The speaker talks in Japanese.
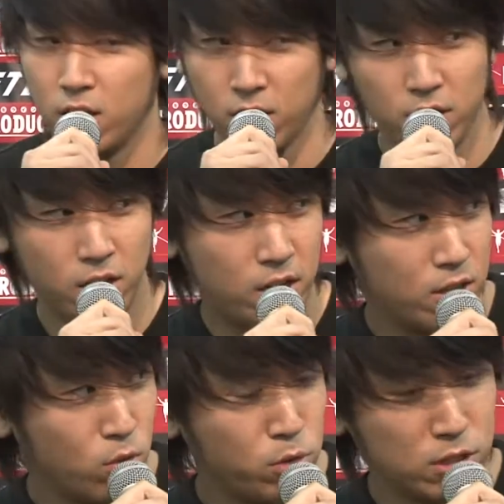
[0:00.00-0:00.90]

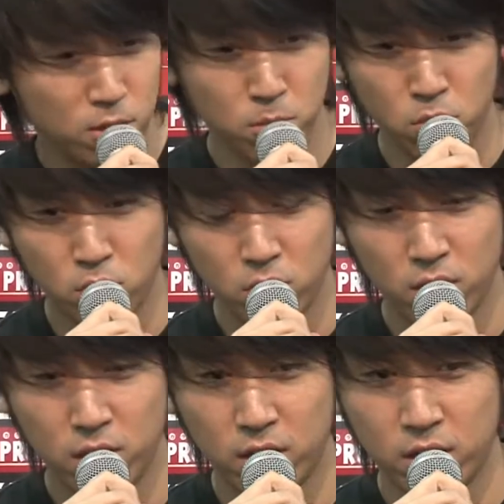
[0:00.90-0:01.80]
えー、野村さんも、
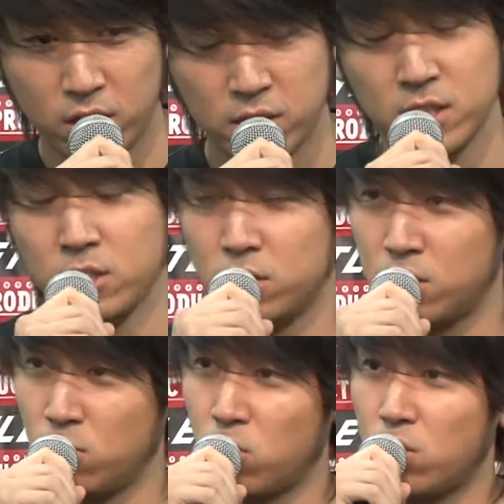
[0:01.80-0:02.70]
えー、1期生なんです
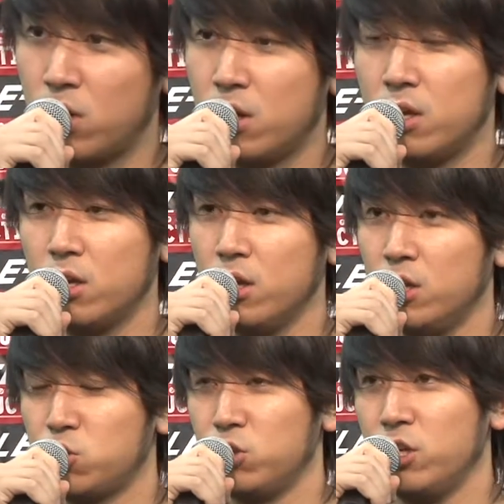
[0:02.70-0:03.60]
けど、えー、
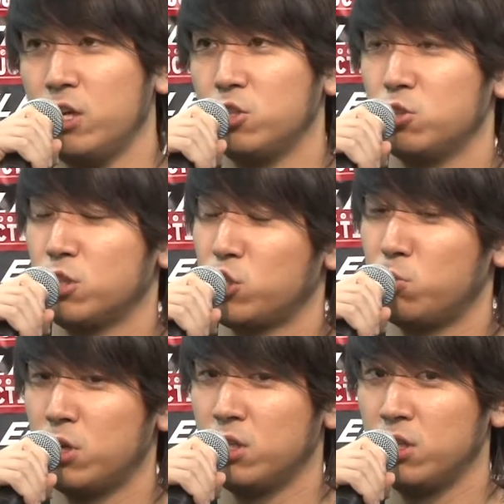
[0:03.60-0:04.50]
一緒に練習させて
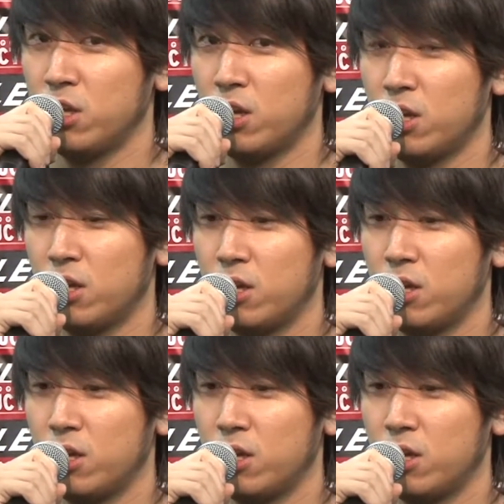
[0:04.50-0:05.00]
もらってて